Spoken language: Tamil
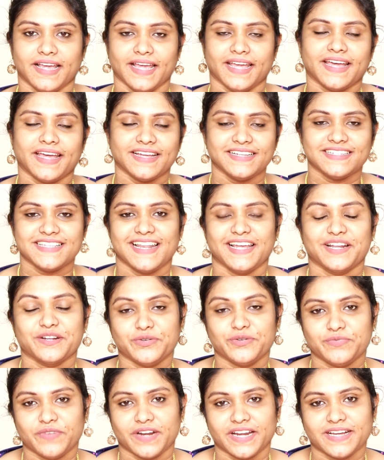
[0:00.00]
ஹே கைஸ்
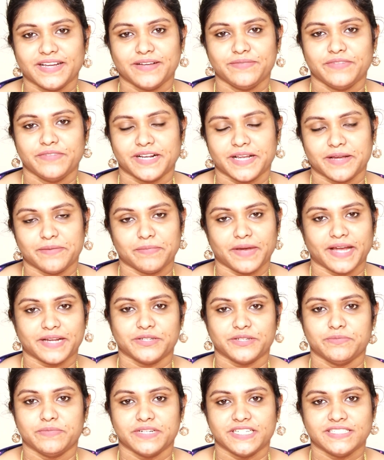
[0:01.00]
எல்லாருக்கும் வணக்கம் வெல்கம்
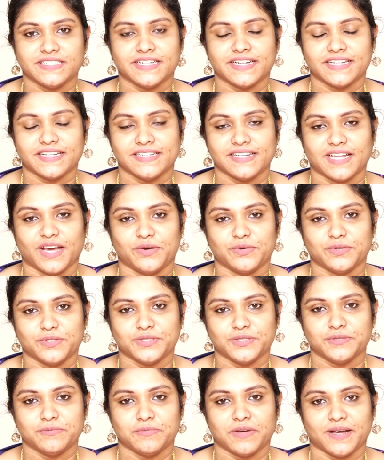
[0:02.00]
பேக் டு மை சேனல் நான்
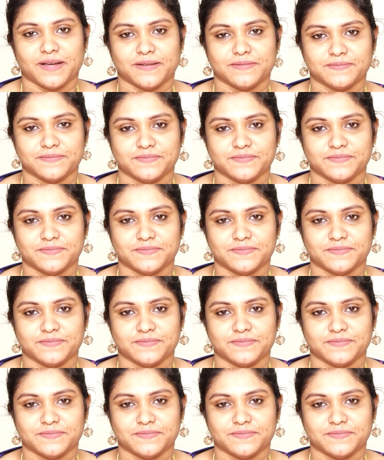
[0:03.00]
உங்கள் சுபா